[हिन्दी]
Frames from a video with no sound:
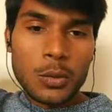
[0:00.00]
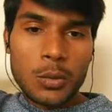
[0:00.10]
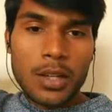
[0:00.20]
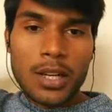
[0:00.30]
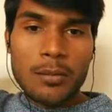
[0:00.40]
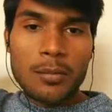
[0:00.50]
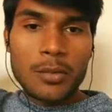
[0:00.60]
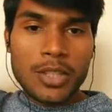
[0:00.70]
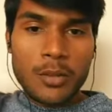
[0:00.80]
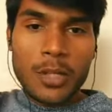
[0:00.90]
अब मुझे
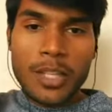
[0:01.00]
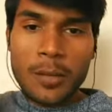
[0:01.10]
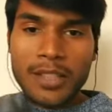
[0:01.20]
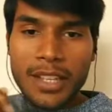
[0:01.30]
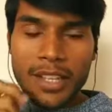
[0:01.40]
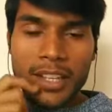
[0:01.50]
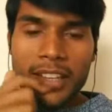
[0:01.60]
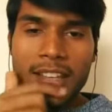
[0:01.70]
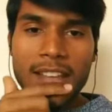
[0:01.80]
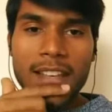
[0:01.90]
कोई ये बताए
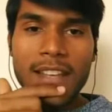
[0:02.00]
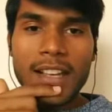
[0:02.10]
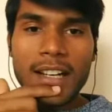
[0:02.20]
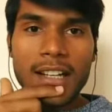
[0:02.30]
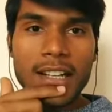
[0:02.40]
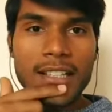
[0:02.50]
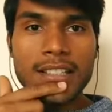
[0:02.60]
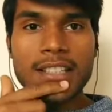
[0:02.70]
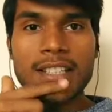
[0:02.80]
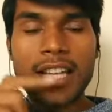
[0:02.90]
कि इस
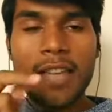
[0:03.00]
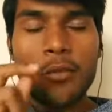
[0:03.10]
लाइव को